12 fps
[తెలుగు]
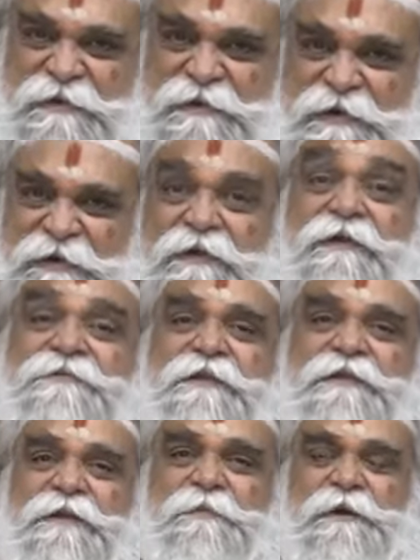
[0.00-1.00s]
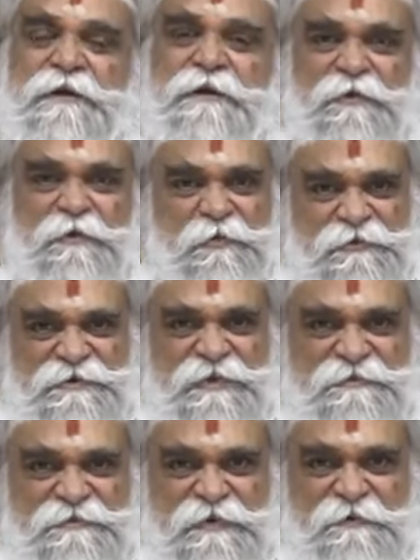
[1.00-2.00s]
విషయాన్ని ఈ సందర్భంగా నేను గుర్తు
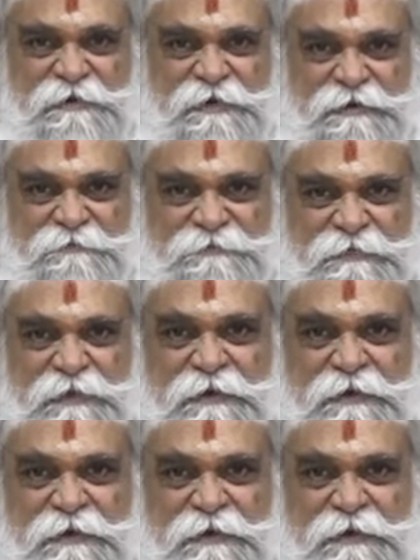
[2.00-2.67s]
చేస్తూ ఉన్నాను